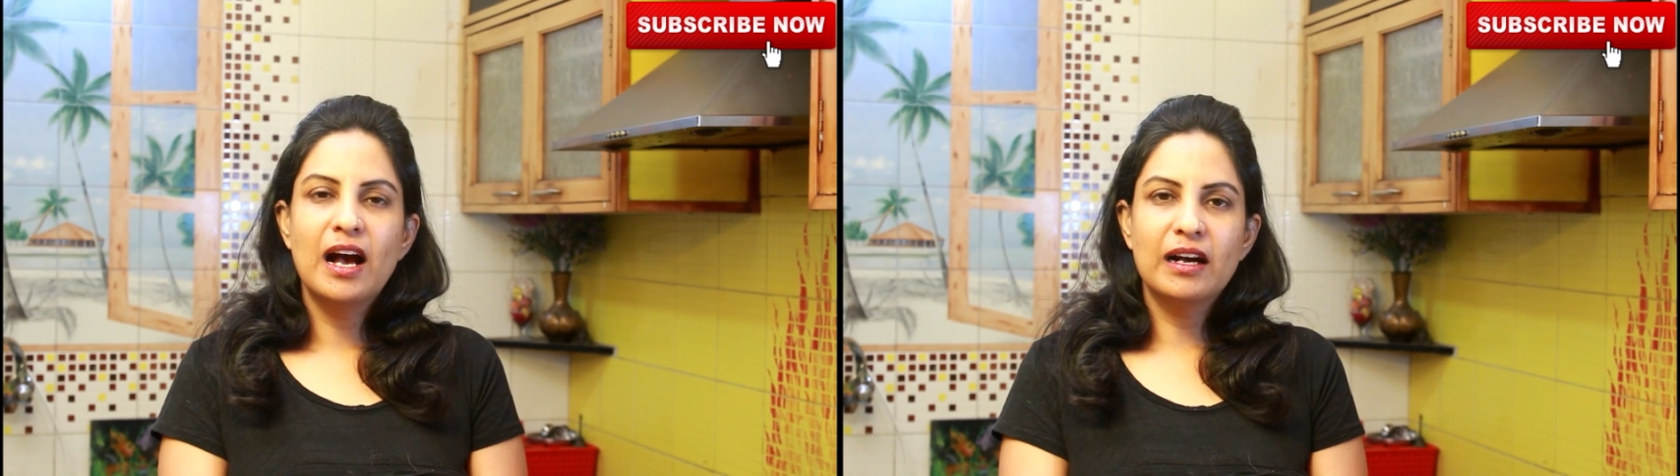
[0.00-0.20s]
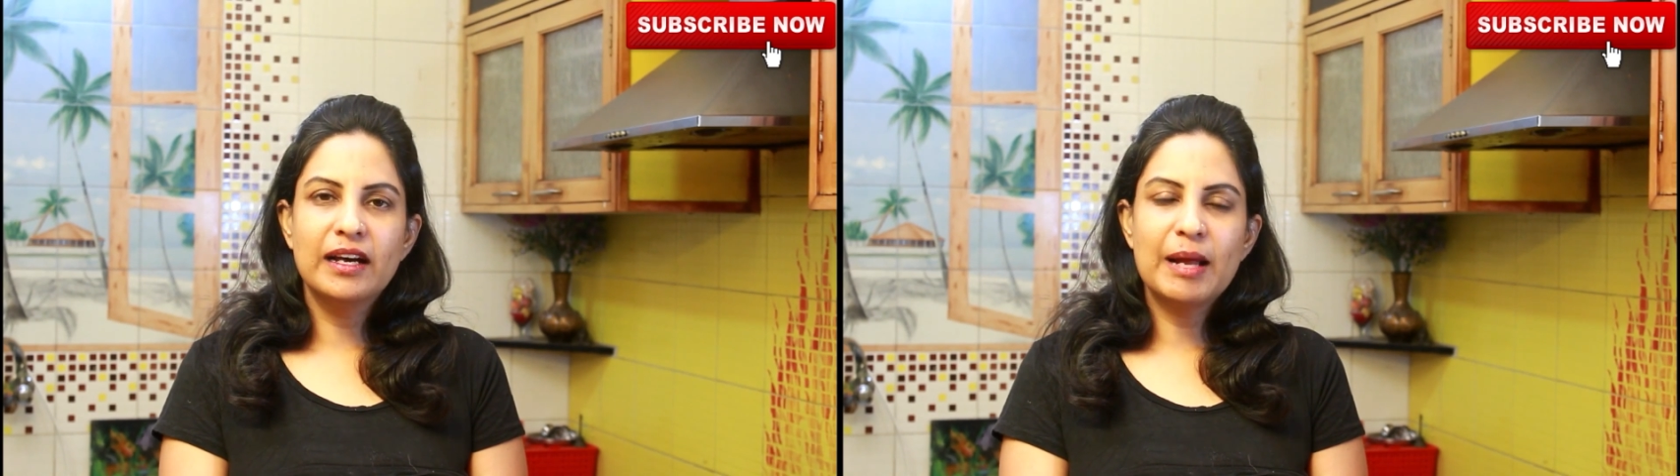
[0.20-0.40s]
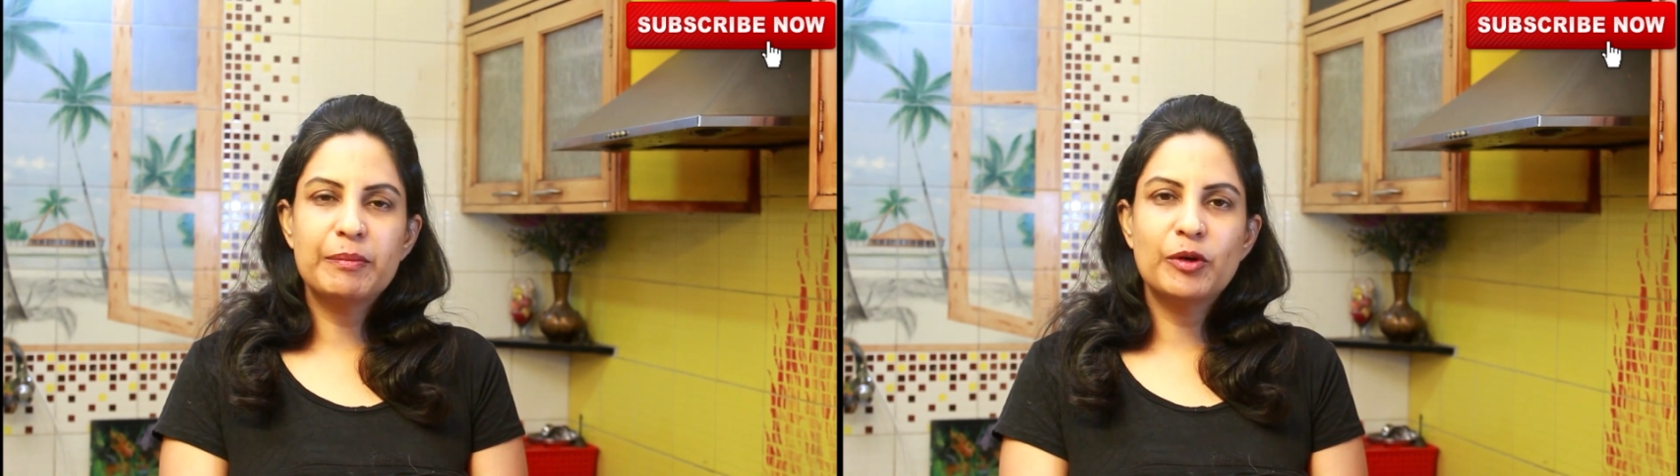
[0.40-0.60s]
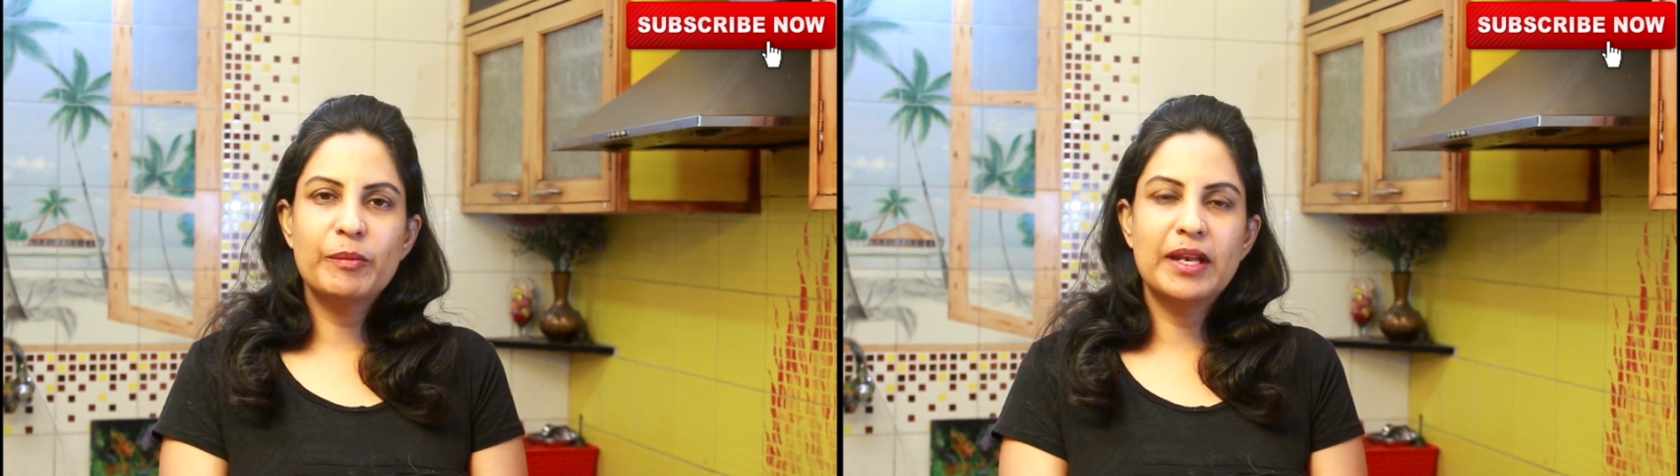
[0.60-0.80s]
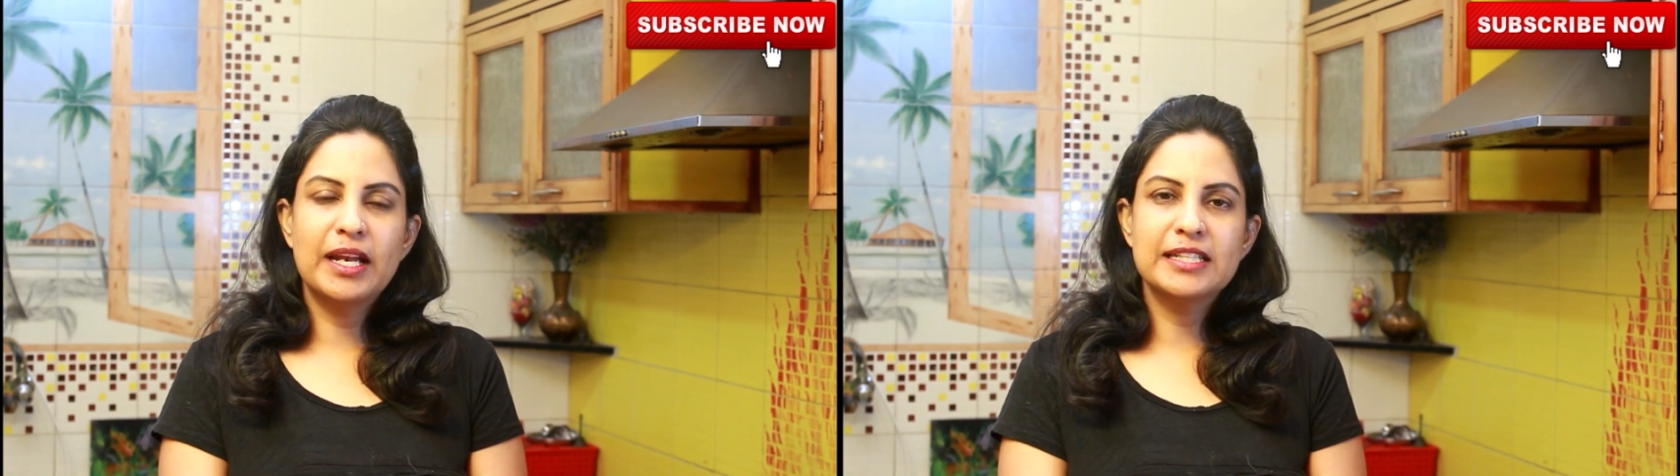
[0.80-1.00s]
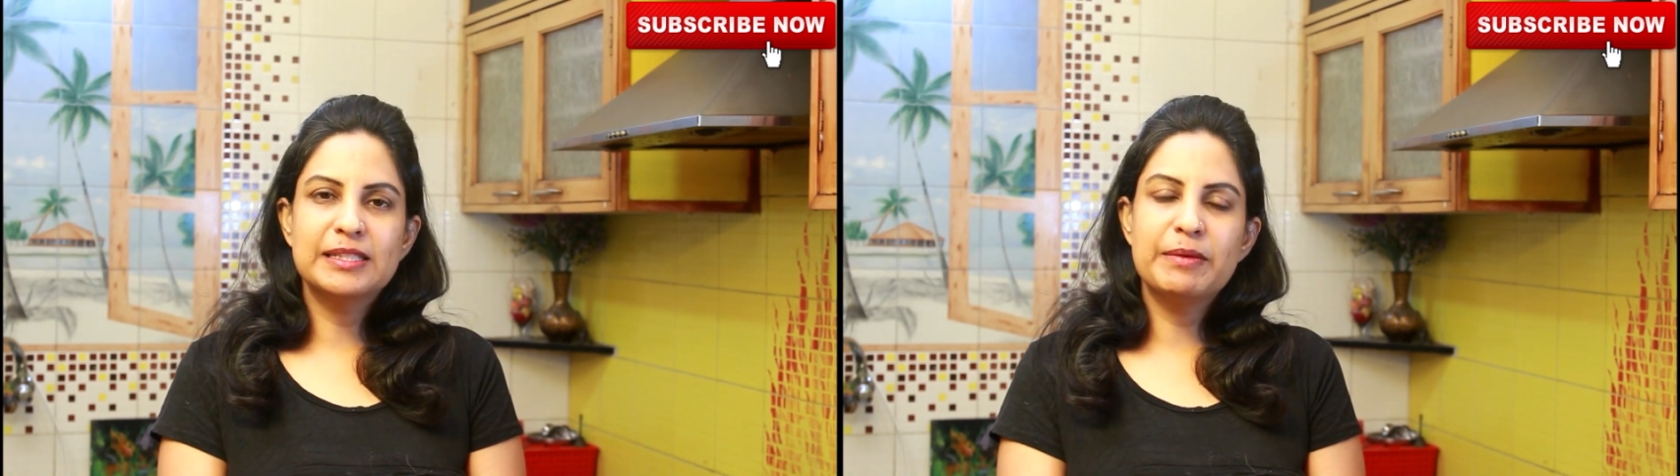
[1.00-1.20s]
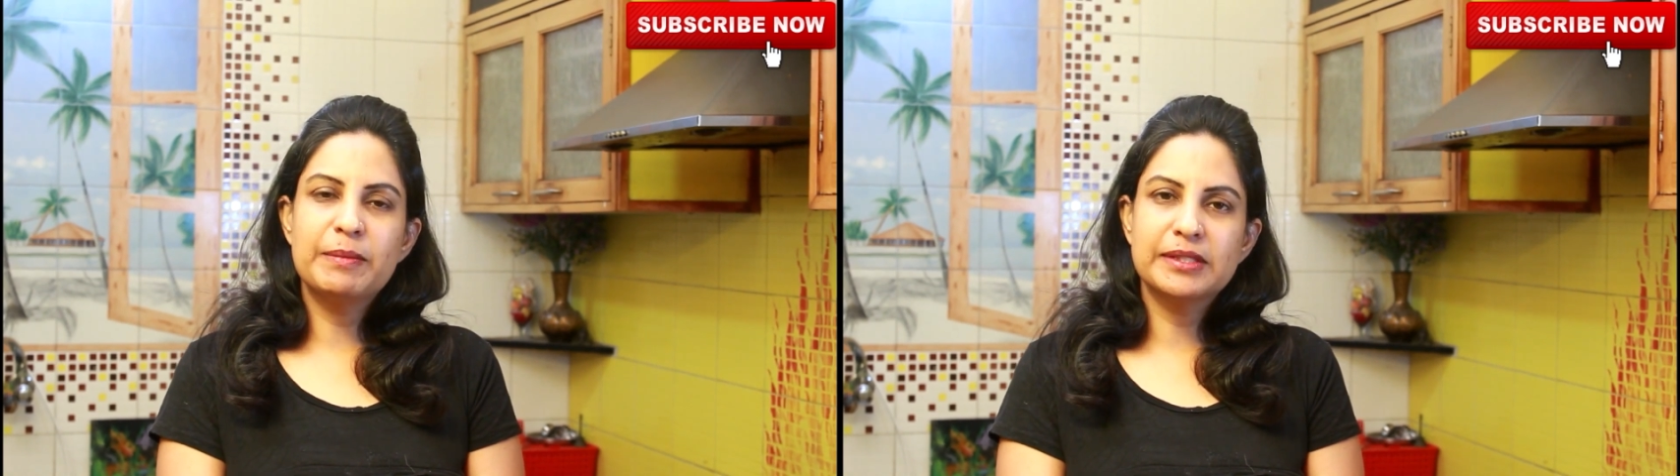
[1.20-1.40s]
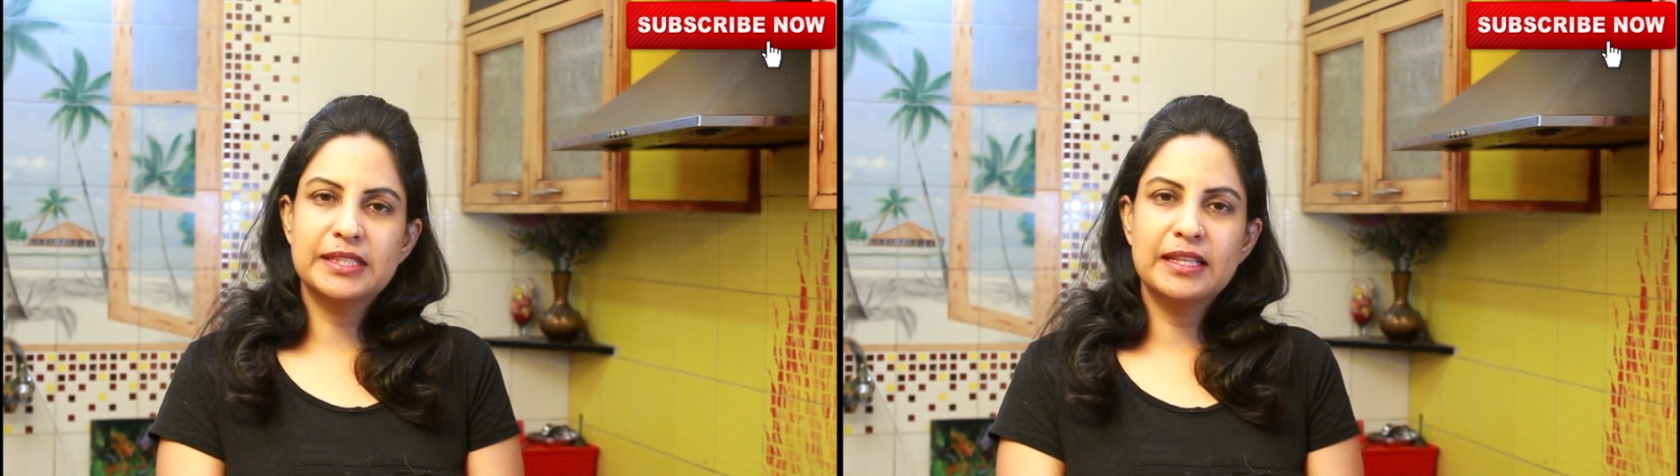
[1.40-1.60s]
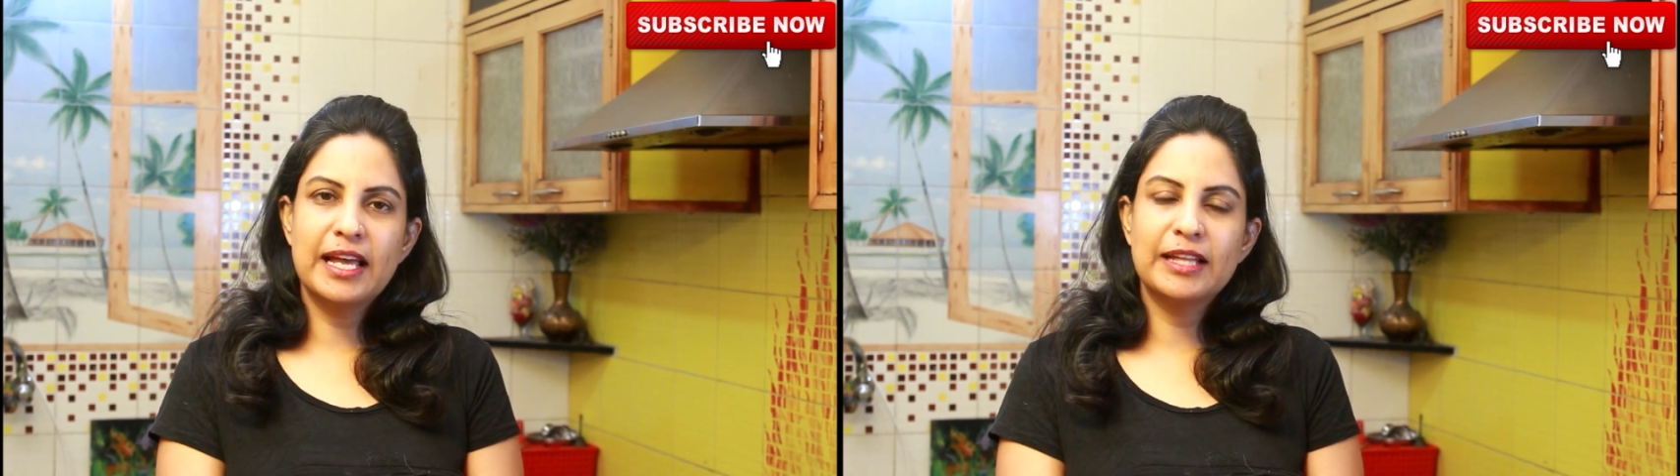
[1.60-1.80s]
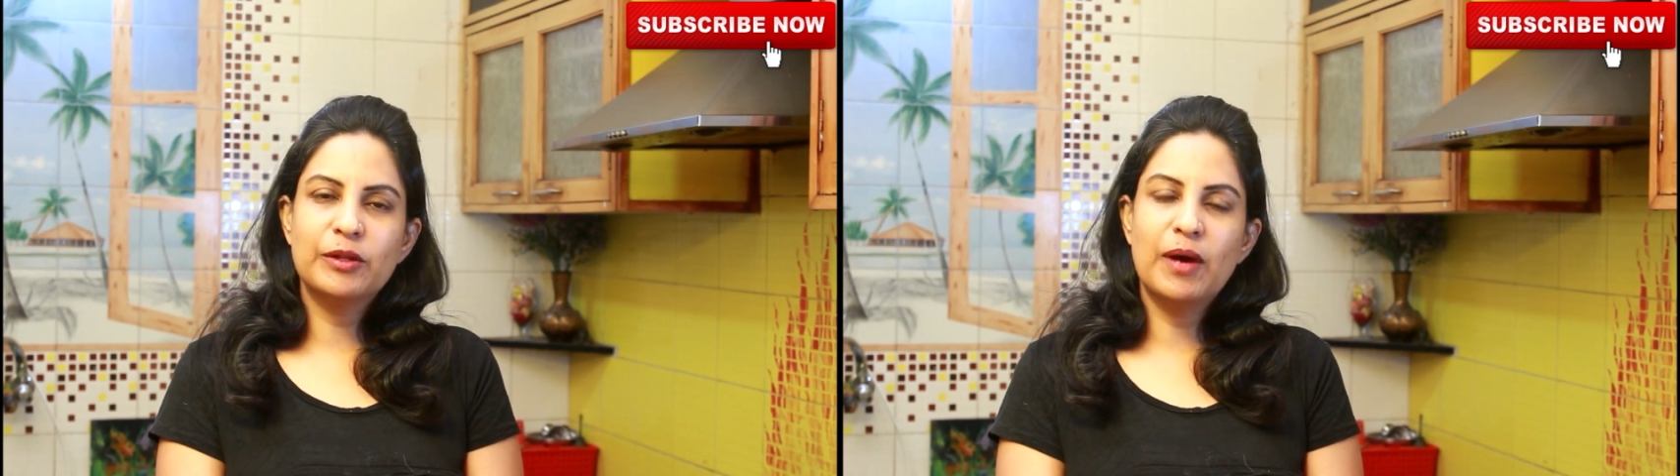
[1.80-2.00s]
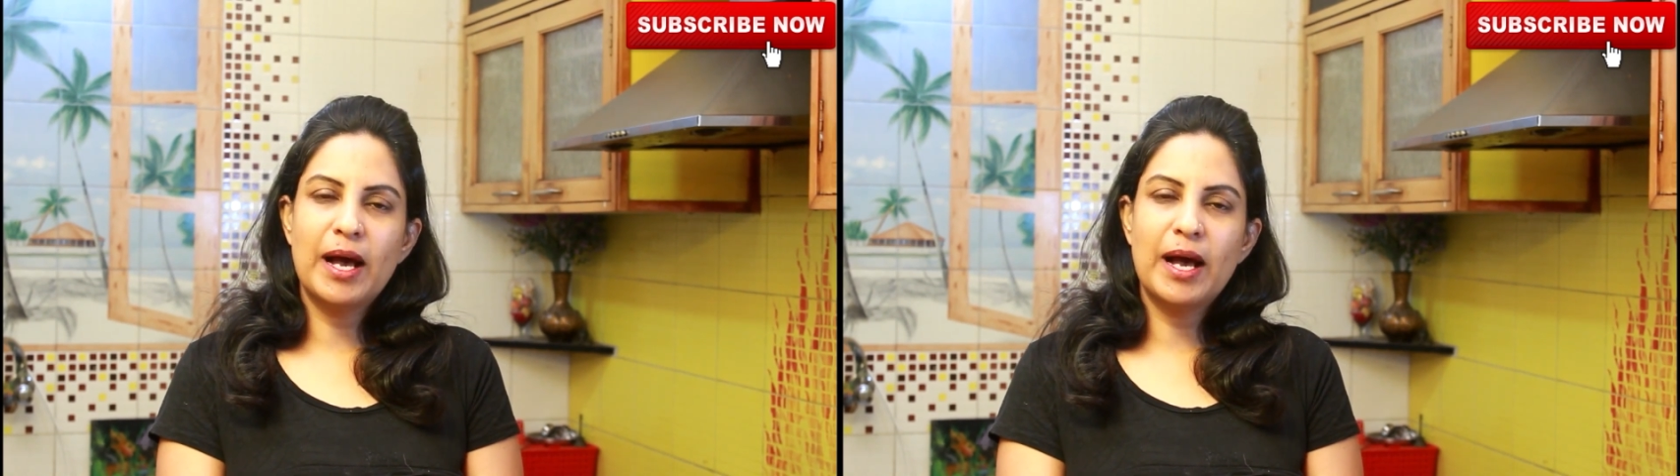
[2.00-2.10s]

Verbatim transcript: अगर आपको मेरी रेसिपी पसंद आए तो